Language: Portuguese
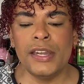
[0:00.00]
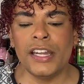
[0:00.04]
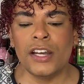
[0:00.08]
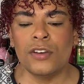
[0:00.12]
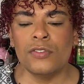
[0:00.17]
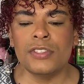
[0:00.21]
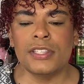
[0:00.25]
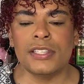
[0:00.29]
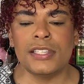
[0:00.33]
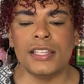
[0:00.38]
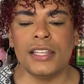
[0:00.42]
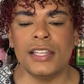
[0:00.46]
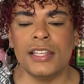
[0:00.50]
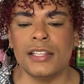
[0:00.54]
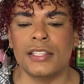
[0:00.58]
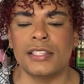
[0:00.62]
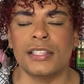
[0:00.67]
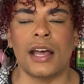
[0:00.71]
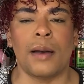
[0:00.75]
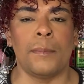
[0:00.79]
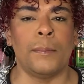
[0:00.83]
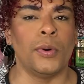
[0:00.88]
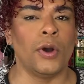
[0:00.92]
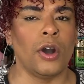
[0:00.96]
Não se
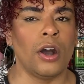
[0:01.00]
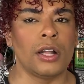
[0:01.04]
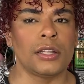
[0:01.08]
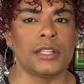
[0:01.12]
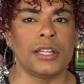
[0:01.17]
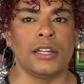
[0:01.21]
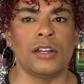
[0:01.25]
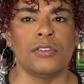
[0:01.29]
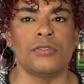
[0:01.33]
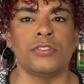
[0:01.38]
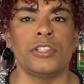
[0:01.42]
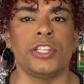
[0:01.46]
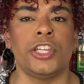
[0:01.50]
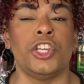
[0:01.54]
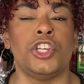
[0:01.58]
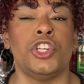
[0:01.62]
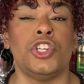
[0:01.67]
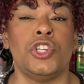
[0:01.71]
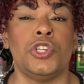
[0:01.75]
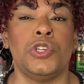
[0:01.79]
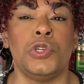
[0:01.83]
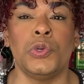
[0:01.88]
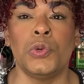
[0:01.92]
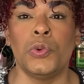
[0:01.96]
sabota, não se
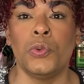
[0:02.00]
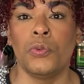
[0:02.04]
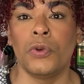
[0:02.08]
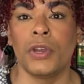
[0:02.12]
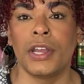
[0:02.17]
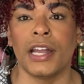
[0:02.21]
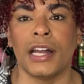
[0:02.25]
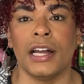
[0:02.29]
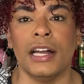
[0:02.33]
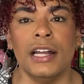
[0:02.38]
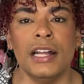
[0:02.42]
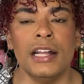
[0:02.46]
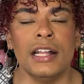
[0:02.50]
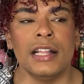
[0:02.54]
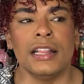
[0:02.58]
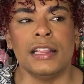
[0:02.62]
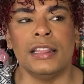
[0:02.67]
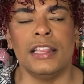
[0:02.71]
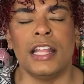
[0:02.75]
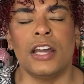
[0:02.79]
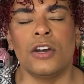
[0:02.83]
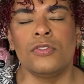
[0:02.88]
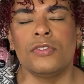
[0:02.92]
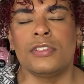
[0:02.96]
julga,
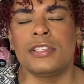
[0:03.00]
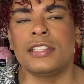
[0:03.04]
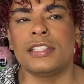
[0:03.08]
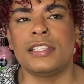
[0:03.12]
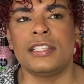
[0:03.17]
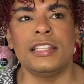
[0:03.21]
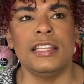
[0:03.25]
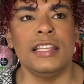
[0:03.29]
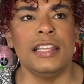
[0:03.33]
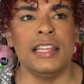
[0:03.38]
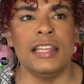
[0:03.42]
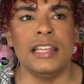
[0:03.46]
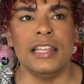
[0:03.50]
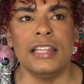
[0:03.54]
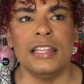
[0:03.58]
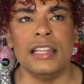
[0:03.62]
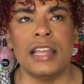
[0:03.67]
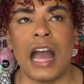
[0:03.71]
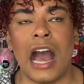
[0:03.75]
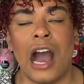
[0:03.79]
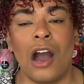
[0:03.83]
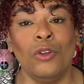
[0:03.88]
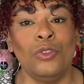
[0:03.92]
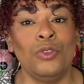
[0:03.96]
não
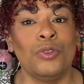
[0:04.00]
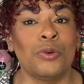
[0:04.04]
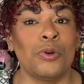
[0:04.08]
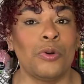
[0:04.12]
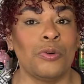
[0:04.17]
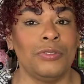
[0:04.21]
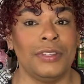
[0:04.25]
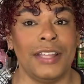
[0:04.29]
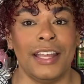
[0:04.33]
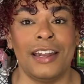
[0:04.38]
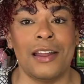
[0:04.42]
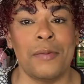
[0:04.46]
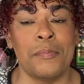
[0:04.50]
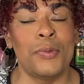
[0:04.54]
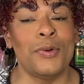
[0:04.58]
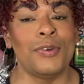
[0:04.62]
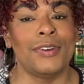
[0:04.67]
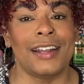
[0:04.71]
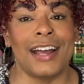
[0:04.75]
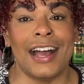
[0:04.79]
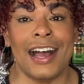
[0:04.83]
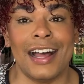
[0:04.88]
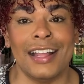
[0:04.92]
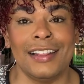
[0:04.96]
se autocondena por
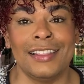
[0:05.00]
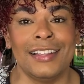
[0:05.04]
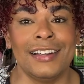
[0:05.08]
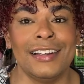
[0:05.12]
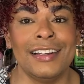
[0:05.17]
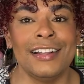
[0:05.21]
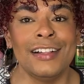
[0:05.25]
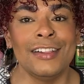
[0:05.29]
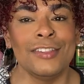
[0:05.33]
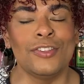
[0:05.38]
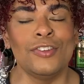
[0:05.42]
nada.